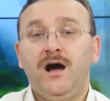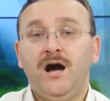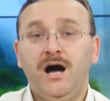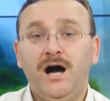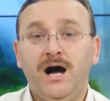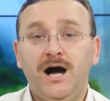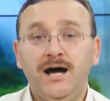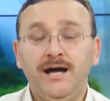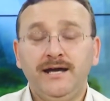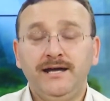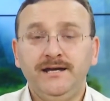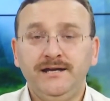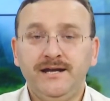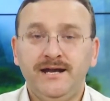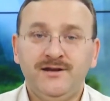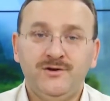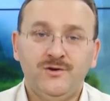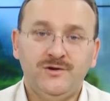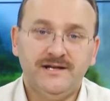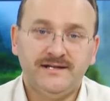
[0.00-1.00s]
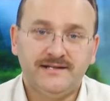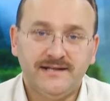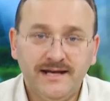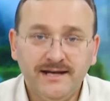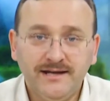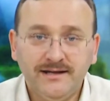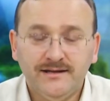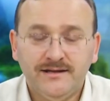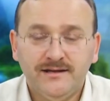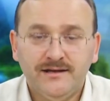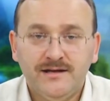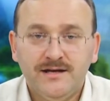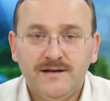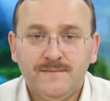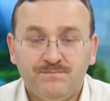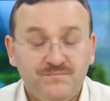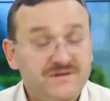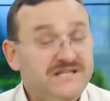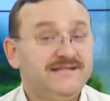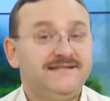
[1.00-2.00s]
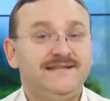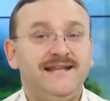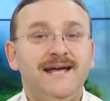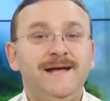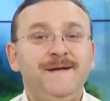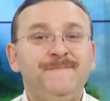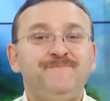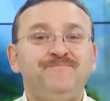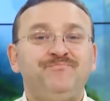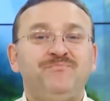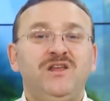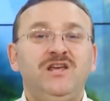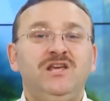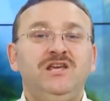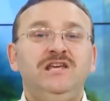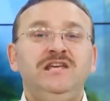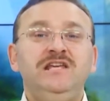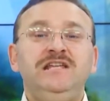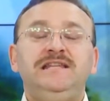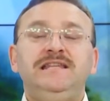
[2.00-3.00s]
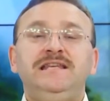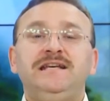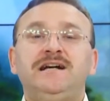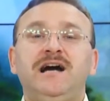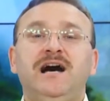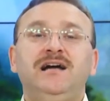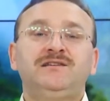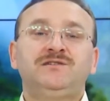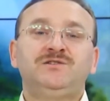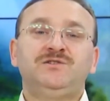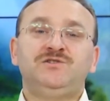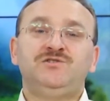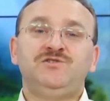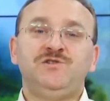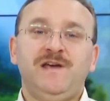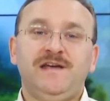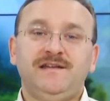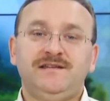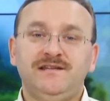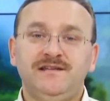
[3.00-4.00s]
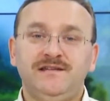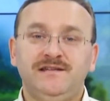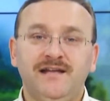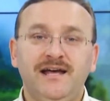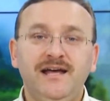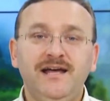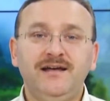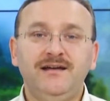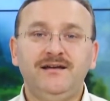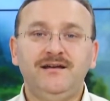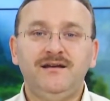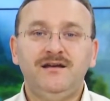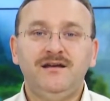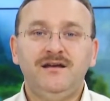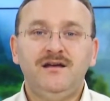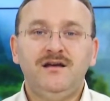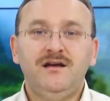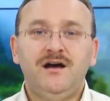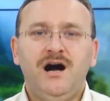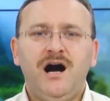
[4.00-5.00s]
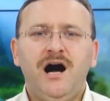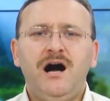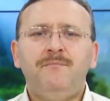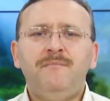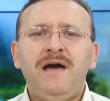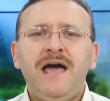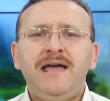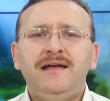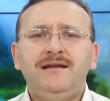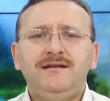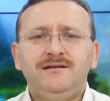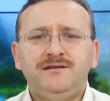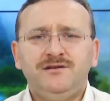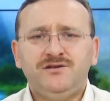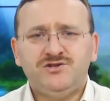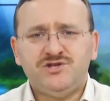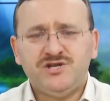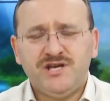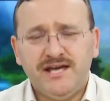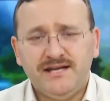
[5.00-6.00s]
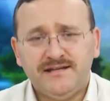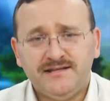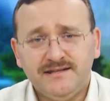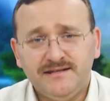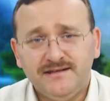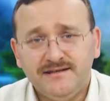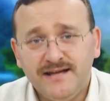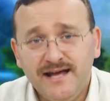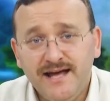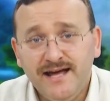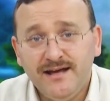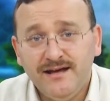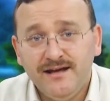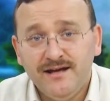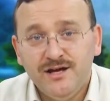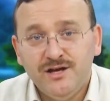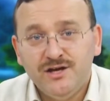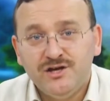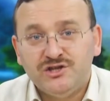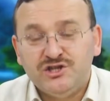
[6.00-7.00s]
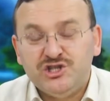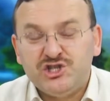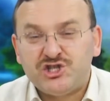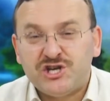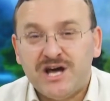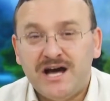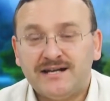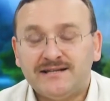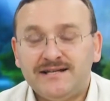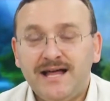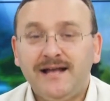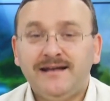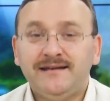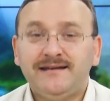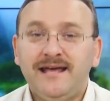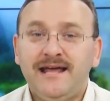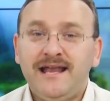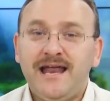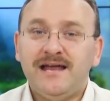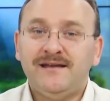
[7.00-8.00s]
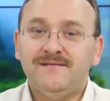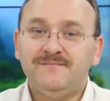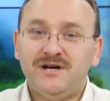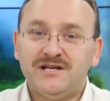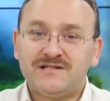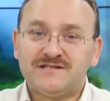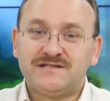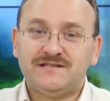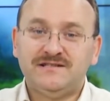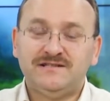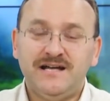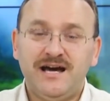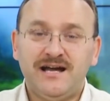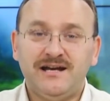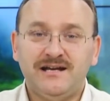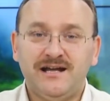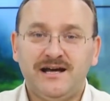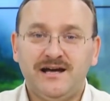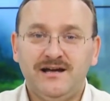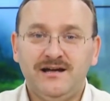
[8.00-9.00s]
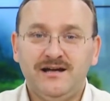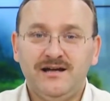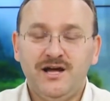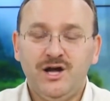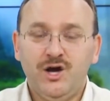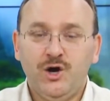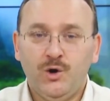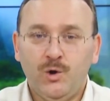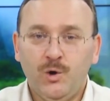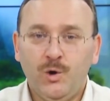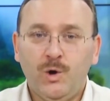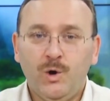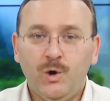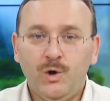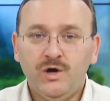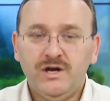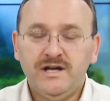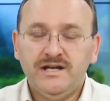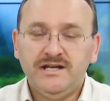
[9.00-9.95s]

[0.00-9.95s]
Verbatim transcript: Aynen öyle de biz de itikat cihetinde, amel cihetinde dışarıdan gelen baskılarla o